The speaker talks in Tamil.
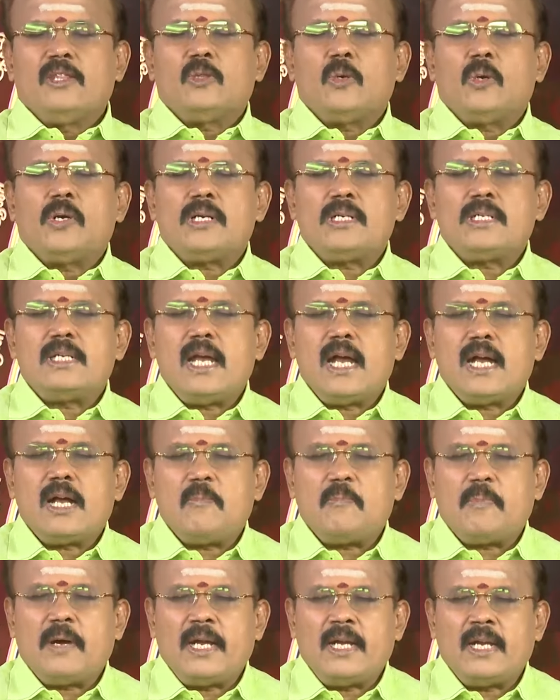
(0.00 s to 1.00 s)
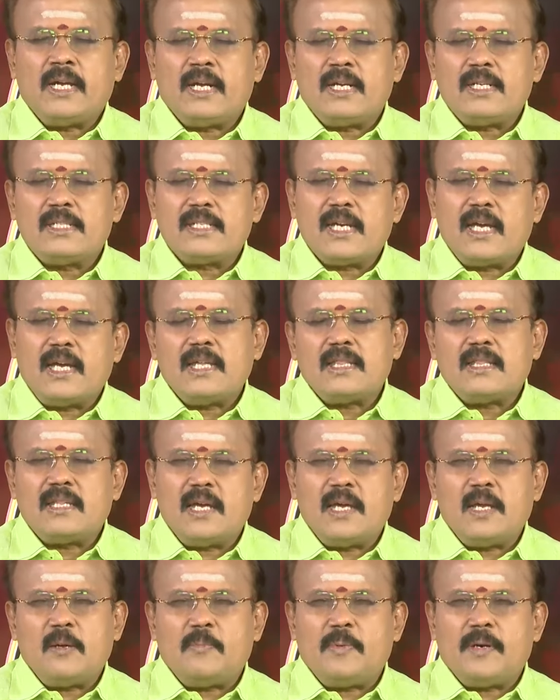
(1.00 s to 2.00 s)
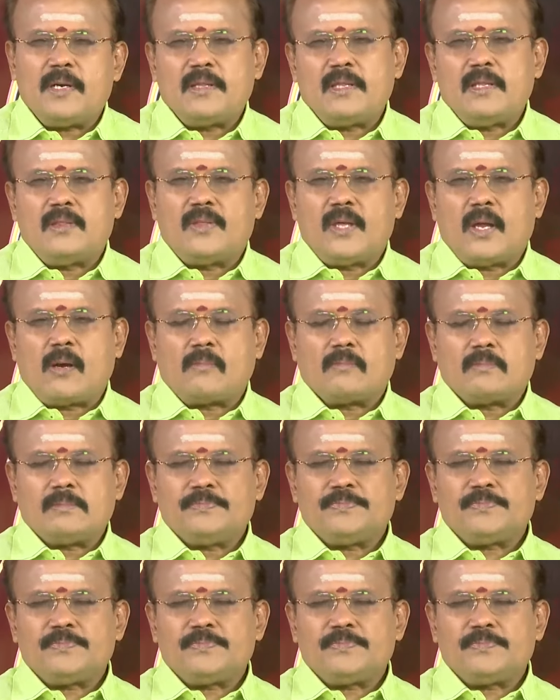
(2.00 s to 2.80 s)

தொடர்ச்சியாக பயணங்கள் ஜெயத்தை ஏற்படுத்தி தரும்